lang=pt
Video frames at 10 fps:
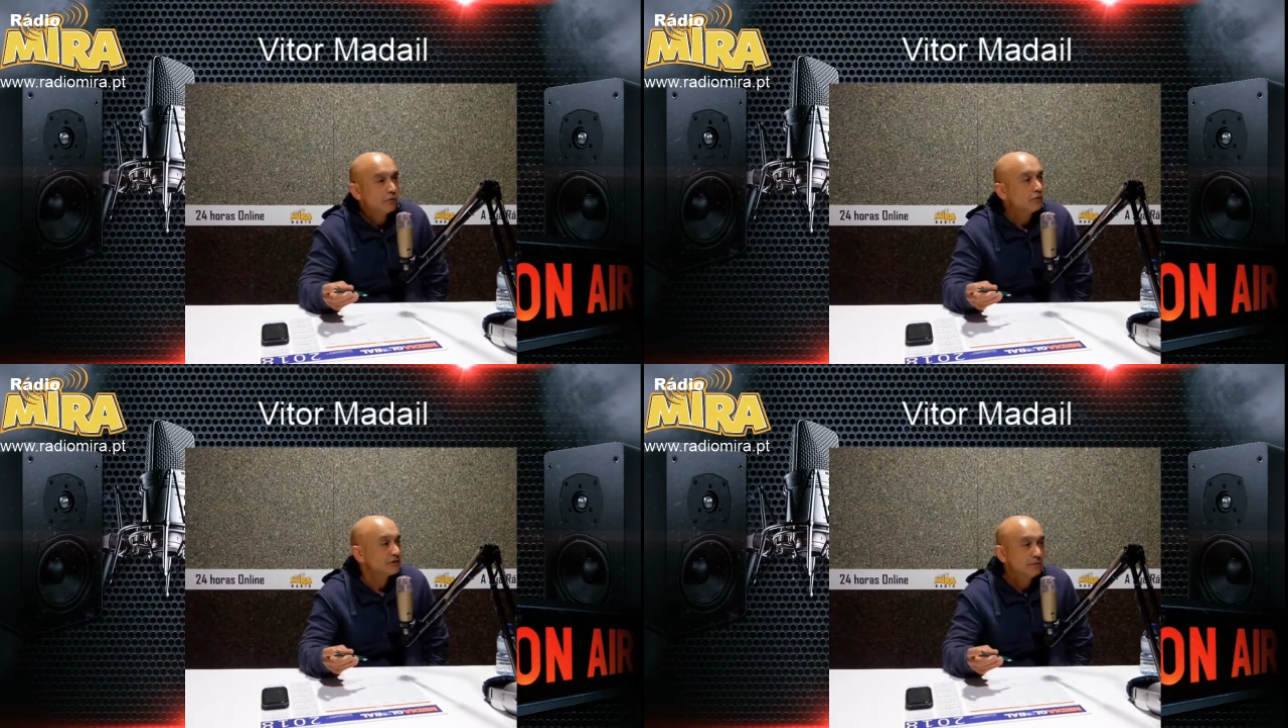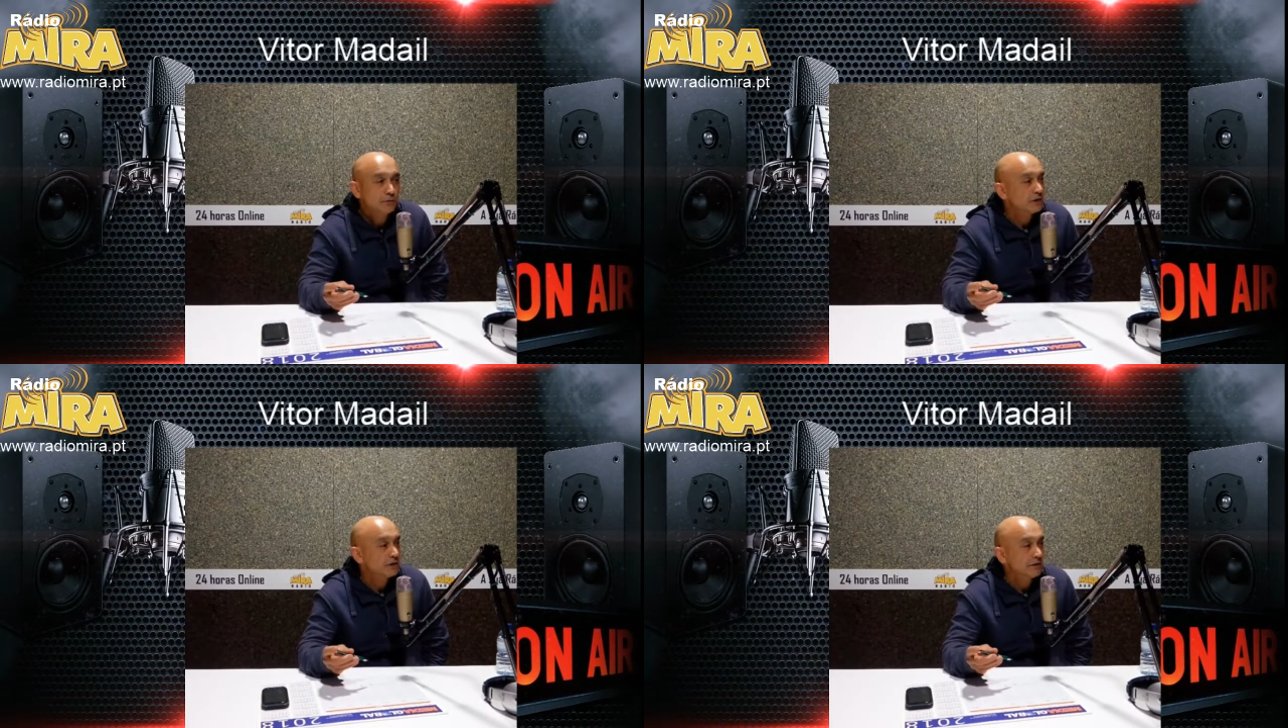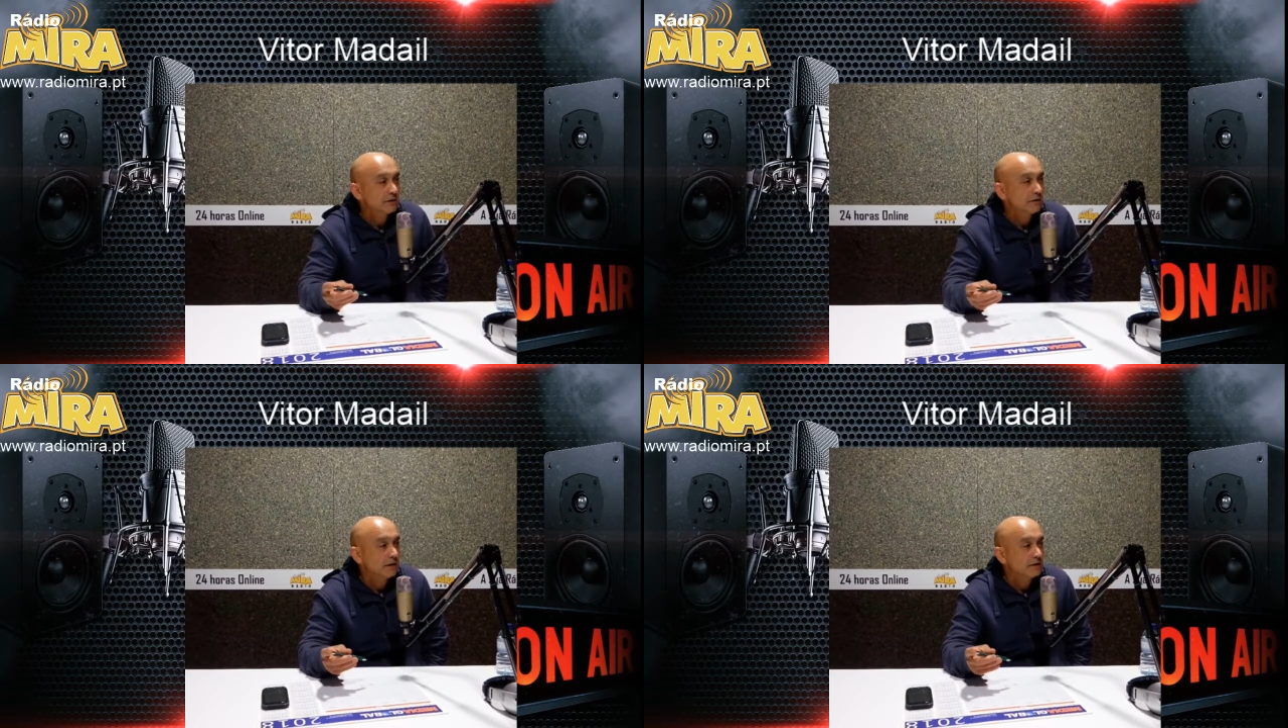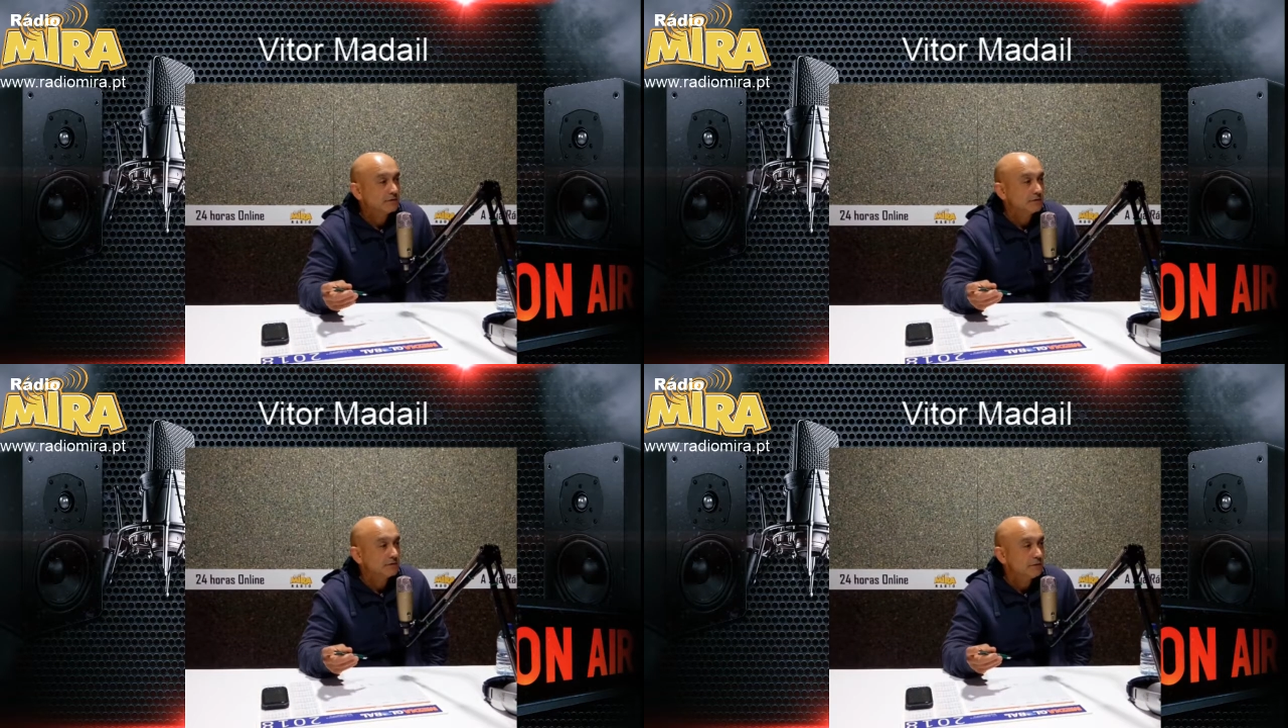Não consegui mudar as
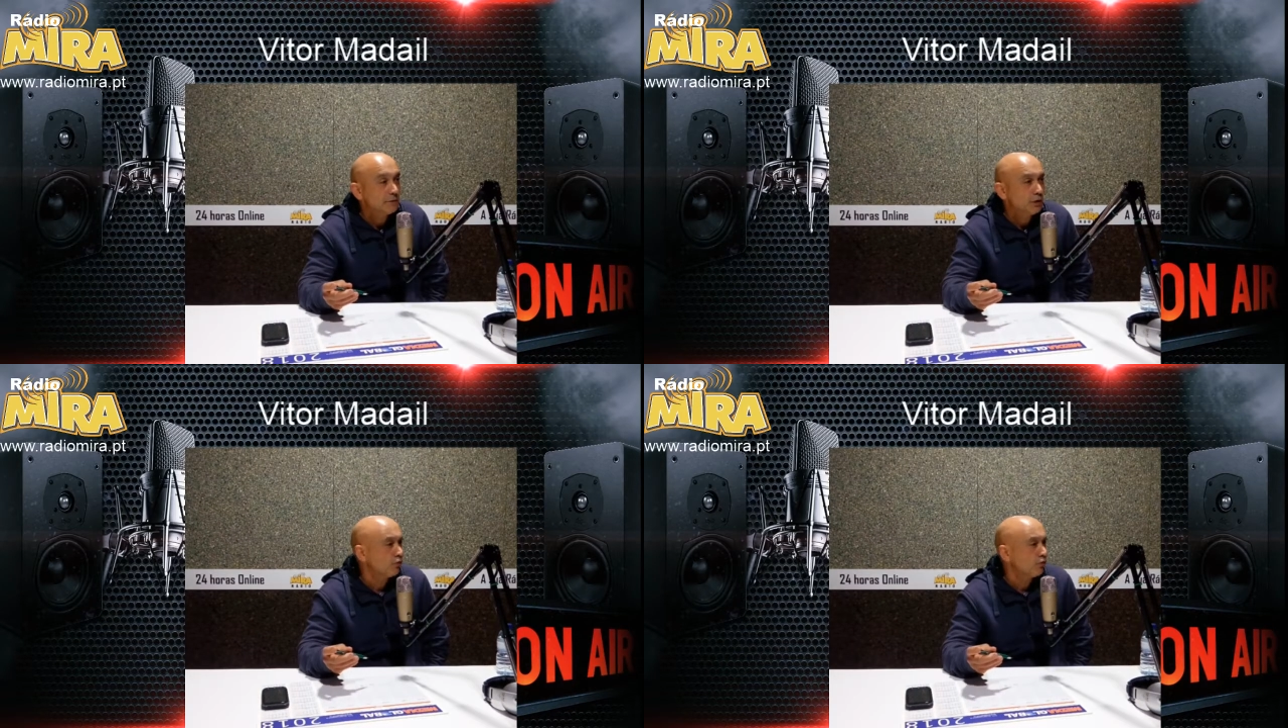mentalidades, e isso a mim